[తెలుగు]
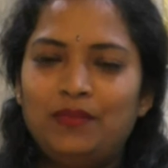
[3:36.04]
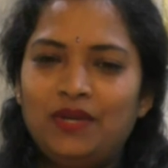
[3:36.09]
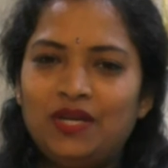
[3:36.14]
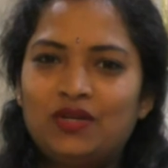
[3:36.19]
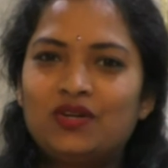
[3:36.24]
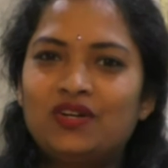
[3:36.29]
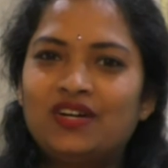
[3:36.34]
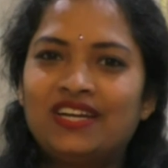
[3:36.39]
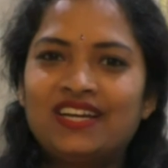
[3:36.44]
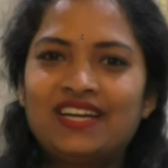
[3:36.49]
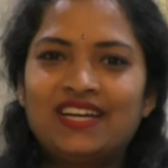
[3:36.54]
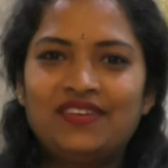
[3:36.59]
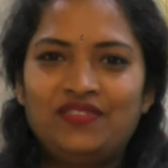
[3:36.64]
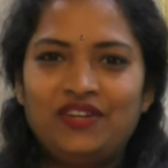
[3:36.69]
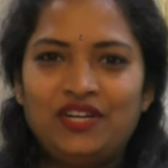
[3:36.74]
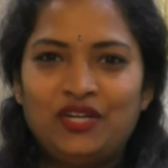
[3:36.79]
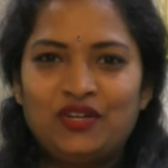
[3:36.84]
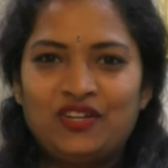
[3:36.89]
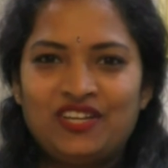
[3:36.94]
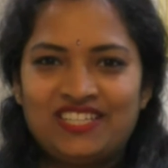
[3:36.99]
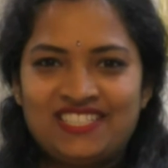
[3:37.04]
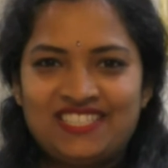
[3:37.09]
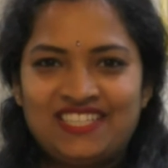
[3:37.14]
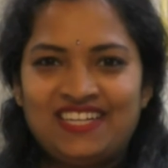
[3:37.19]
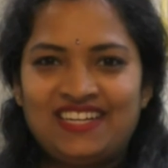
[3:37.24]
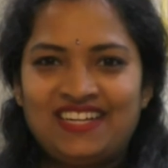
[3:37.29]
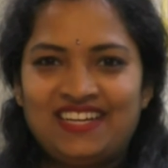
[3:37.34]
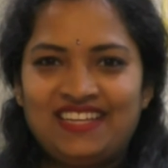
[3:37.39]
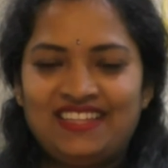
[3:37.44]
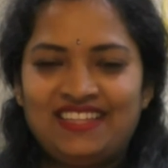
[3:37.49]
మీకు కనుక ఈ వీడియో
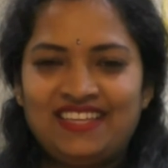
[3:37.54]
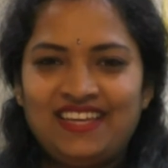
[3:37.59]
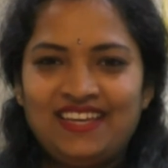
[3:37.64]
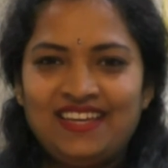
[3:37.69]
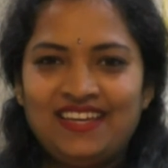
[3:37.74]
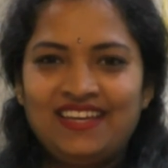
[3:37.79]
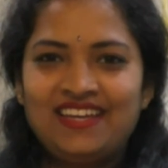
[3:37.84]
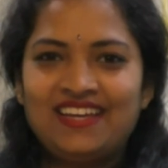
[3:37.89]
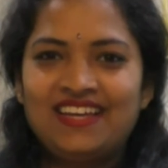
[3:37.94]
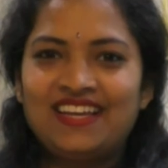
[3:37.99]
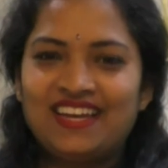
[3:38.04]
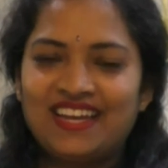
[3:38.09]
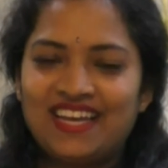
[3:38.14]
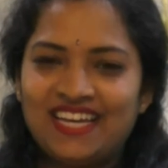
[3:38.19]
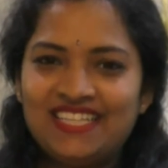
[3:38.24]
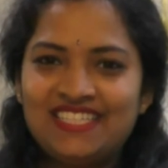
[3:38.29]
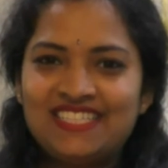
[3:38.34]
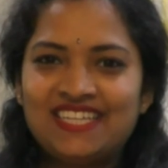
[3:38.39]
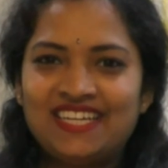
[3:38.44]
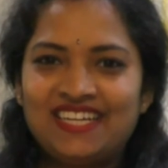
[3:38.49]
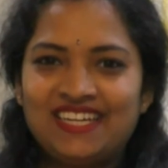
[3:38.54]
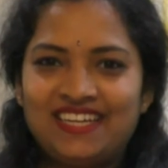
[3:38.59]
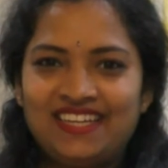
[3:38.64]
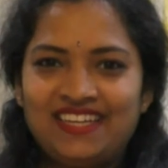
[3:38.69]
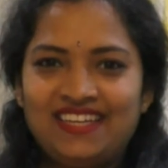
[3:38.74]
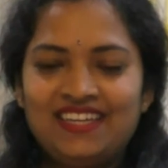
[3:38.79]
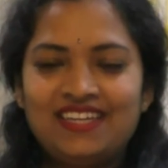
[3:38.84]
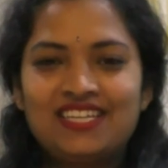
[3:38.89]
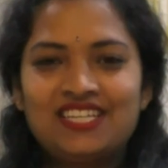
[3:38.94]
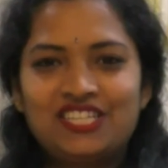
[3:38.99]
నచ్చినట్లయితే లైక్
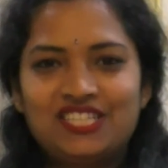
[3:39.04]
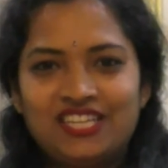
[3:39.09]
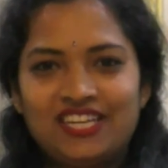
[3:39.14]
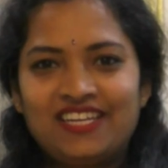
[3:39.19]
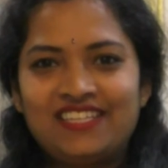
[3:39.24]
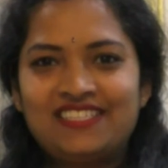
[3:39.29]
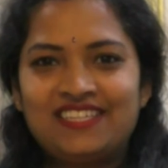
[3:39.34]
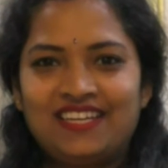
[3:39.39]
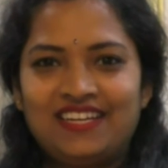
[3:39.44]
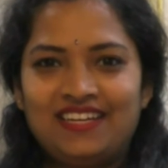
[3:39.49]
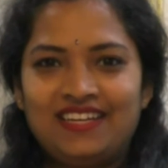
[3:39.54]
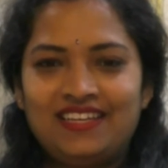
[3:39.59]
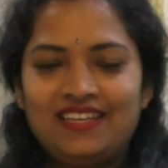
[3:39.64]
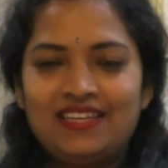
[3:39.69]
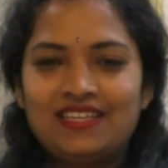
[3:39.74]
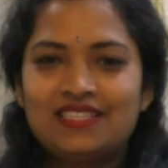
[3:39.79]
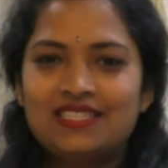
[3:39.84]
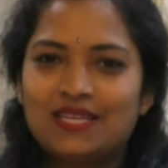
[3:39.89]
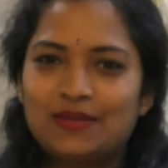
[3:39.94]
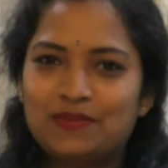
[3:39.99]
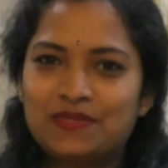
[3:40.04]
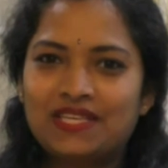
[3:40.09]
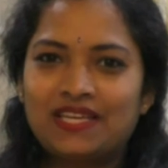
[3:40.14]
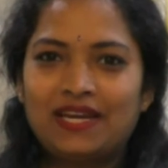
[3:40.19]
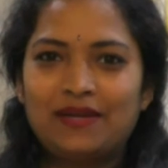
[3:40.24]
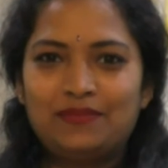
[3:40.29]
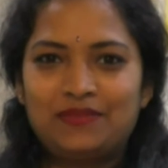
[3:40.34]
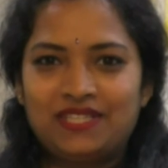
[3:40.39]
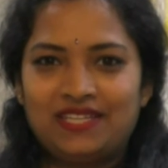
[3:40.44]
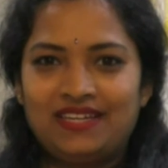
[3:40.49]
చేయండి షేర్ చేయండి
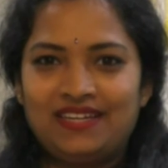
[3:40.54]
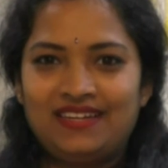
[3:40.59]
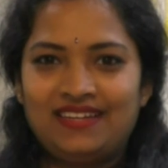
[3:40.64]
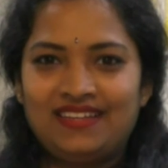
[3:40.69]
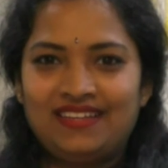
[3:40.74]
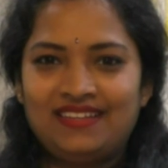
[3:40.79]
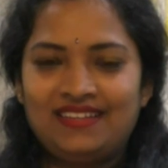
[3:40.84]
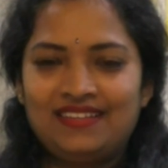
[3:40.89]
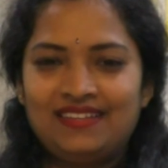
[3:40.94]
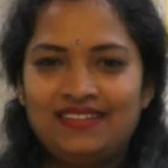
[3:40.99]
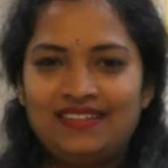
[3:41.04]
సబ్స్క్రైబ్ చేయండి